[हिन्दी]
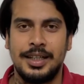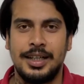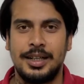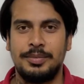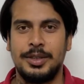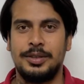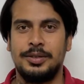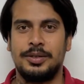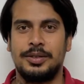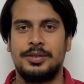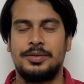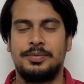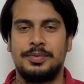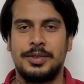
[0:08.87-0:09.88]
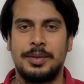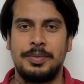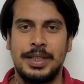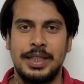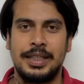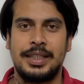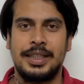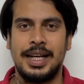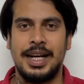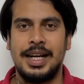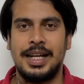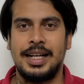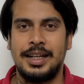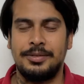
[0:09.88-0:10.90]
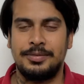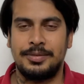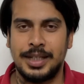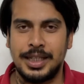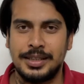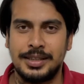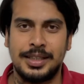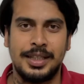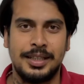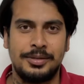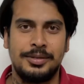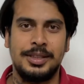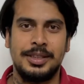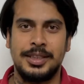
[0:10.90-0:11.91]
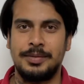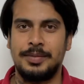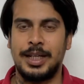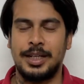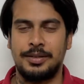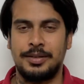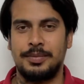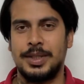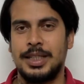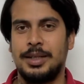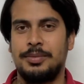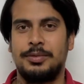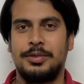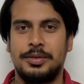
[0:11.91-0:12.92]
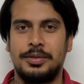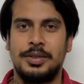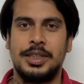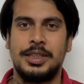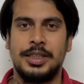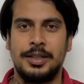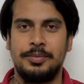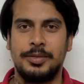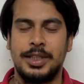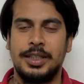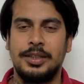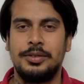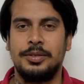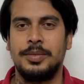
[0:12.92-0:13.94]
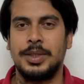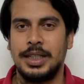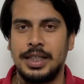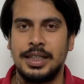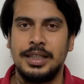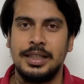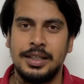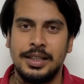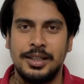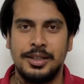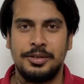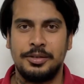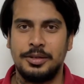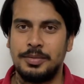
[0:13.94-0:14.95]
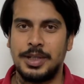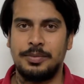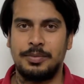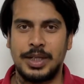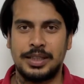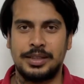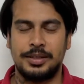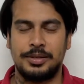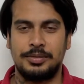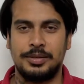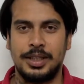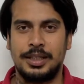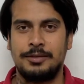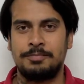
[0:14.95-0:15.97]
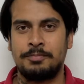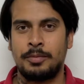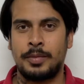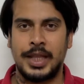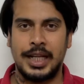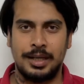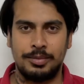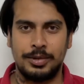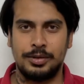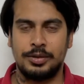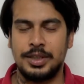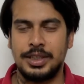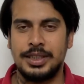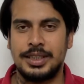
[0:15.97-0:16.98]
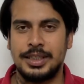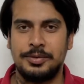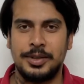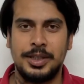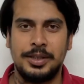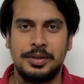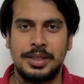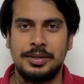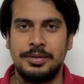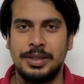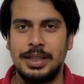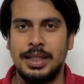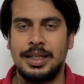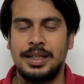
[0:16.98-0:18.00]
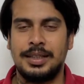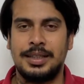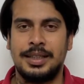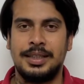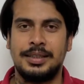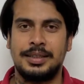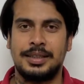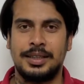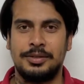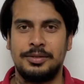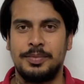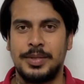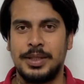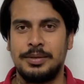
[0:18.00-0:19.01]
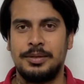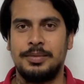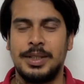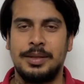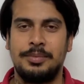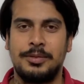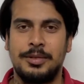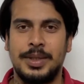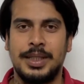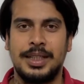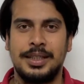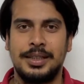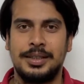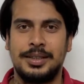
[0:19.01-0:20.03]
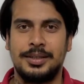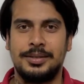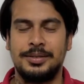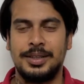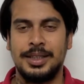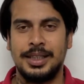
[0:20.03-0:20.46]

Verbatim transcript: अभी जो अपडेट क्या आ रहा है फ्लाइट्स का तो इसी बारे में मैं आपको थोड़ा सा अपडेट जो मिला है वो मैं बात करूंगा अभी दो दिन से वीडियो क्यों नहीं आ रहा था इसके ऊपर भी मैं आपको बता देता हूँ